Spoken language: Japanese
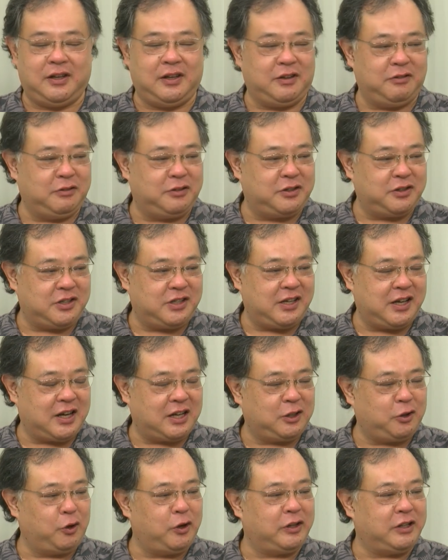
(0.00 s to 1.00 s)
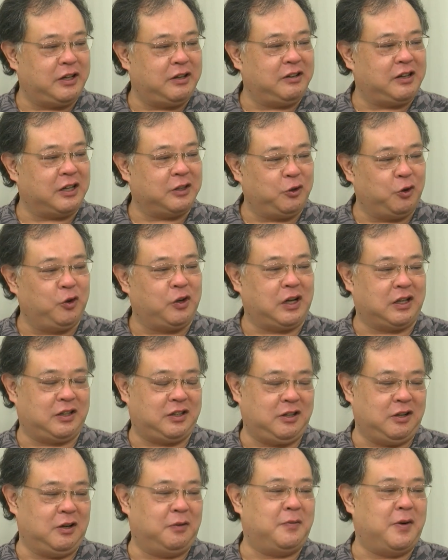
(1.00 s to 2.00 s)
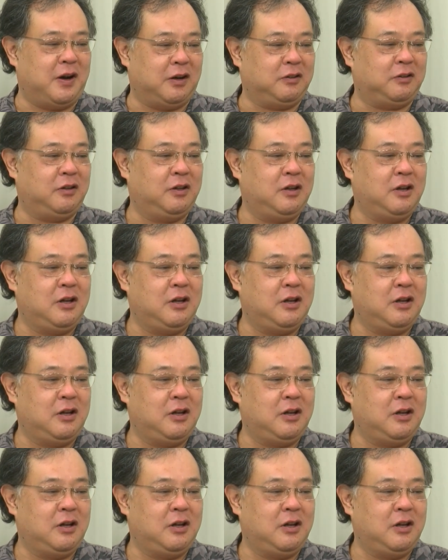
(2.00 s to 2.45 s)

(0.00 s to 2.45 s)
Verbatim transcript: 写し絵が撮れてるかどうかっていうのもあると、